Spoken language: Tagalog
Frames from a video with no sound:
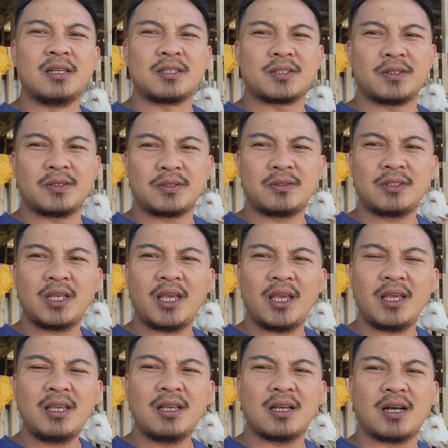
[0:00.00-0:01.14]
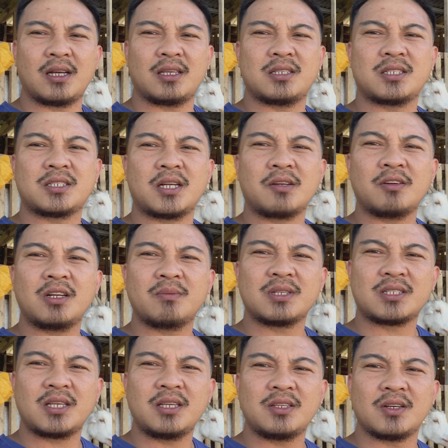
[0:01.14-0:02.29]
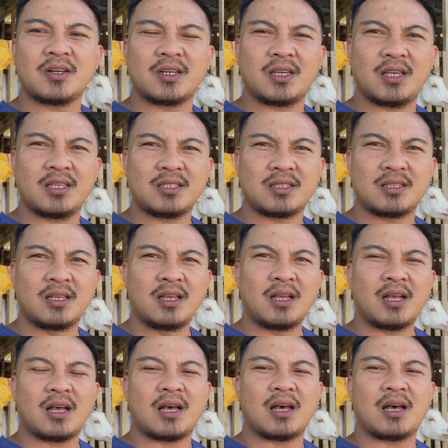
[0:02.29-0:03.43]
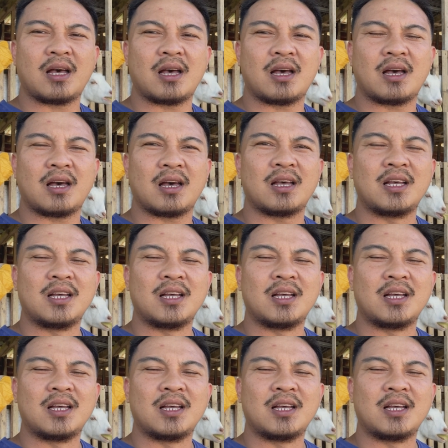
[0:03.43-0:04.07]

So today, ang isi-share ko naman sa inyo is uh,